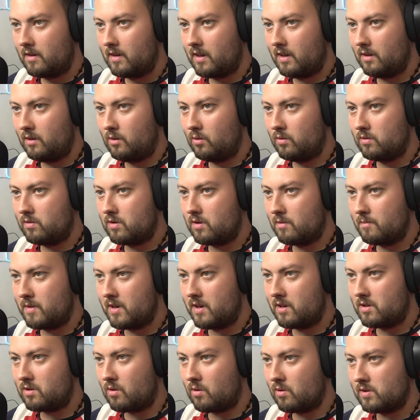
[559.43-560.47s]
Pytanie to co,
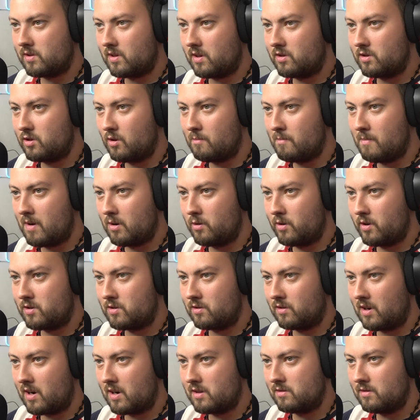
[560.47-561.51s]
myjesz kostkę, czy ją malujesz
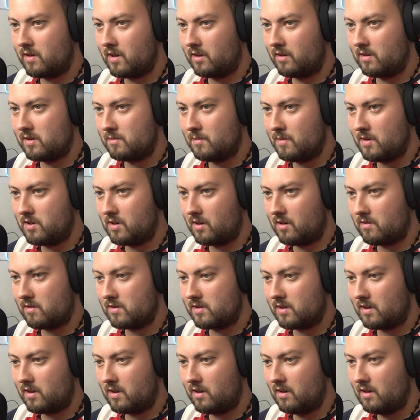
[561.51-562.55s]
od razu? Nie, to jest mycie
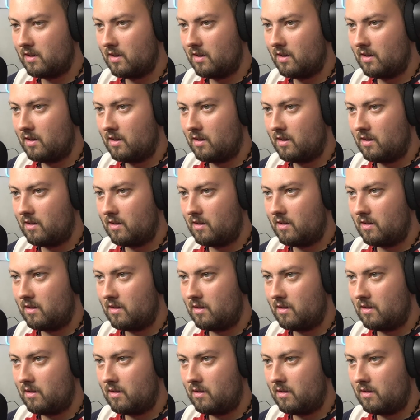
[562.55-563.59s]
kostki.
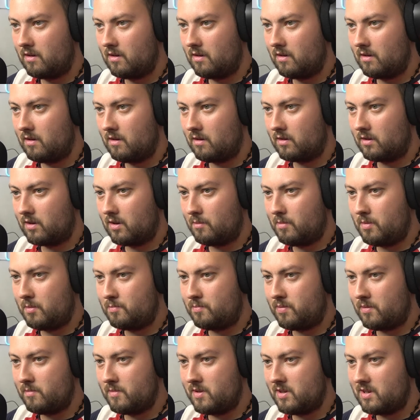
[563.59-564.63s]
A kto by
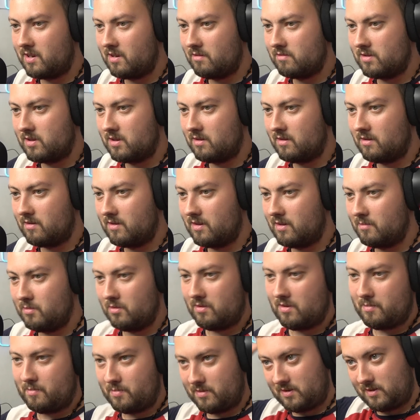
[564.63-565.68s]
pomyślał, że ona
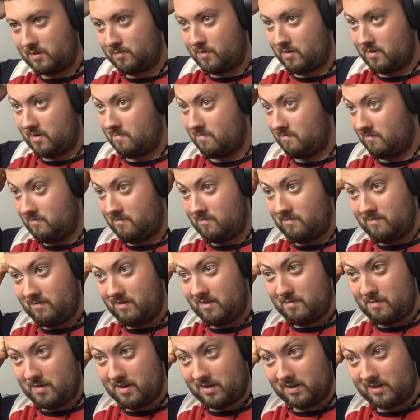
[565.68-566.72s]
była pod spodem
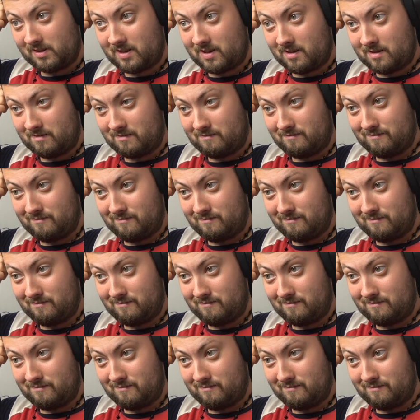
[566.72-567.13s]
niebieska?